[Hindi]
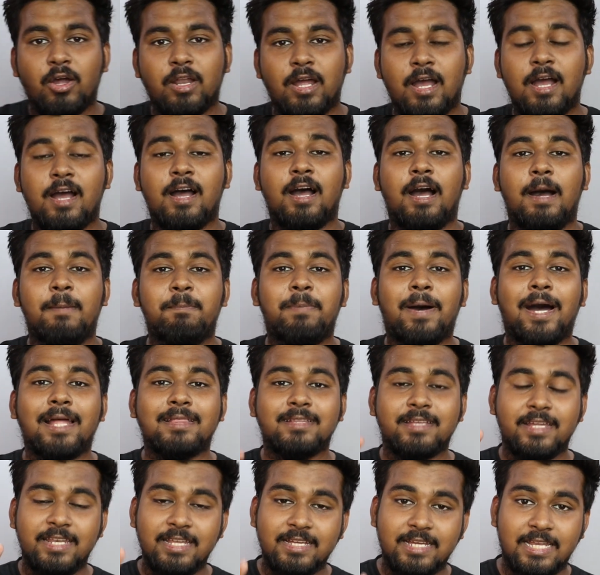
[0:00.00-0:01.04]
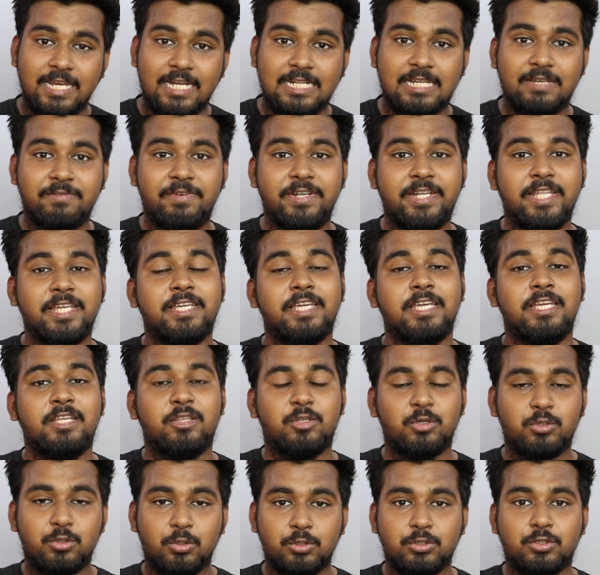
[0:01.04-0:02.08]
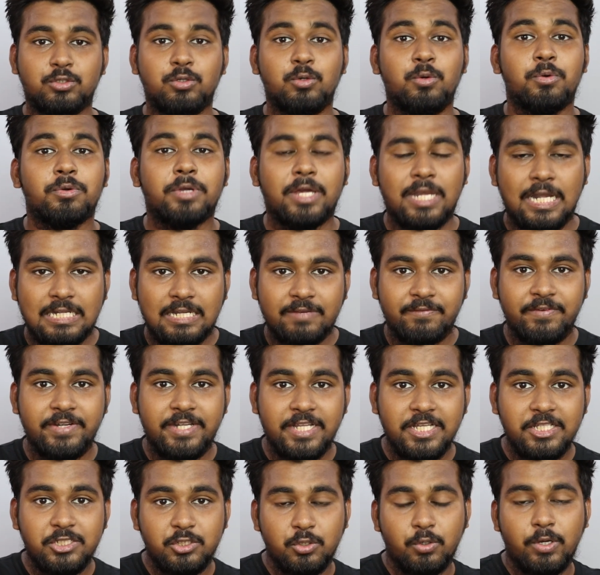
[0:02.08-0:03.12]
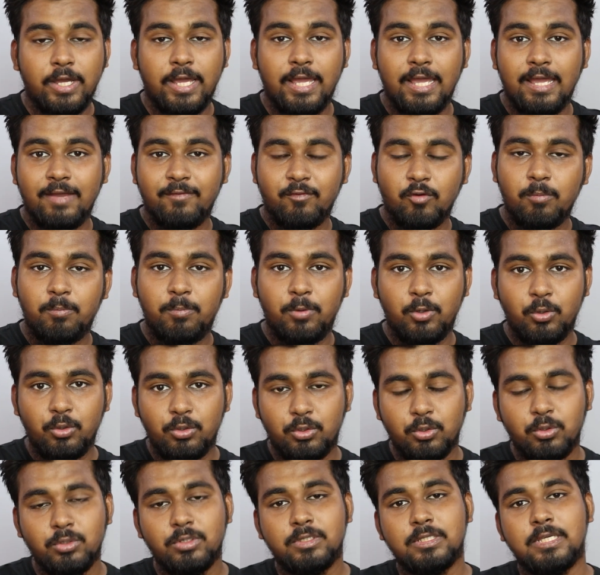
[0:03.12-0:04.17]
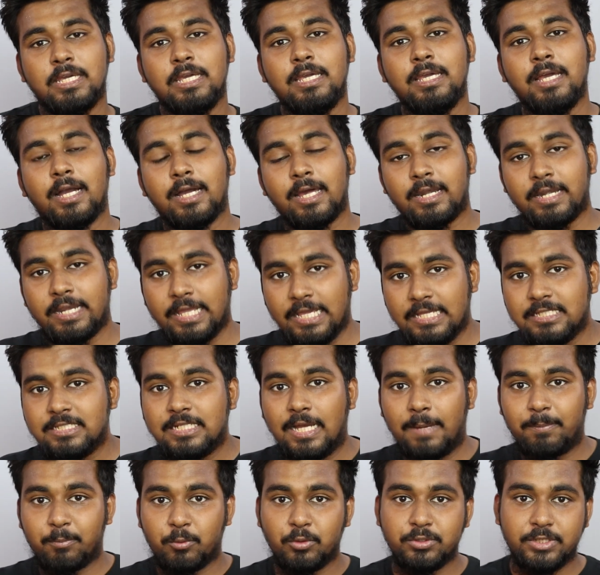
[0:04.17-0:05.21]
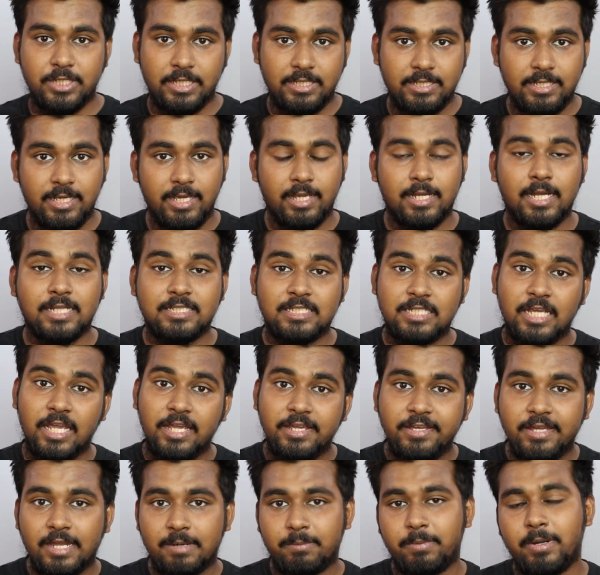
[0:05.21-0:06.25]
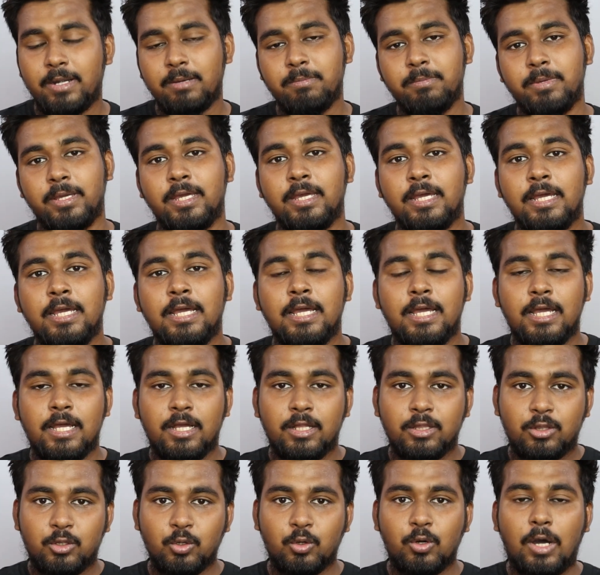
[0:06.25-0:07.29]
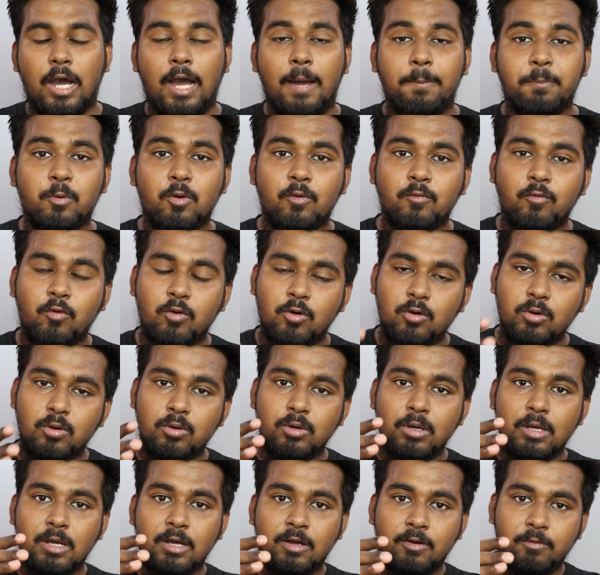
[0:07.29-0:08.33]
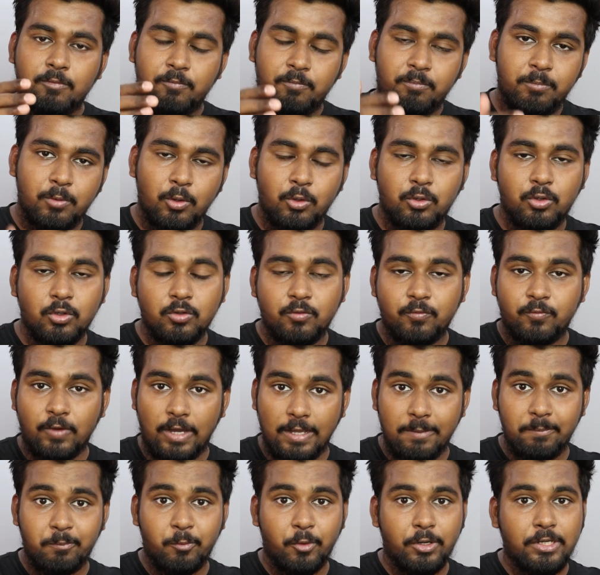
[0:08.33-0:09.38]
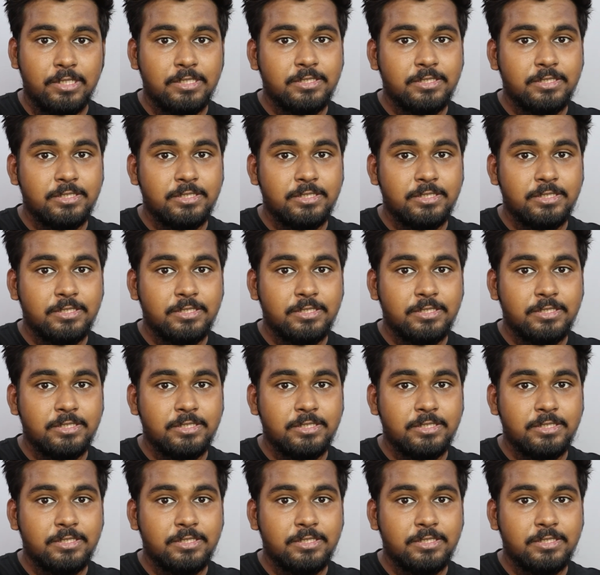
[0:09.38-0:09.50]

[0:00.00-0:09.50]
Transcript: और हाँ अब बात करें कनेक्टिविटी की तो दोस्तों कनेक्टिविटी जो है वो ब्लूटूथ की अगर रेंज आपको चाहिए एक अच्छे ईयरबड में तो आपको वो ब्लूटूथ फाइव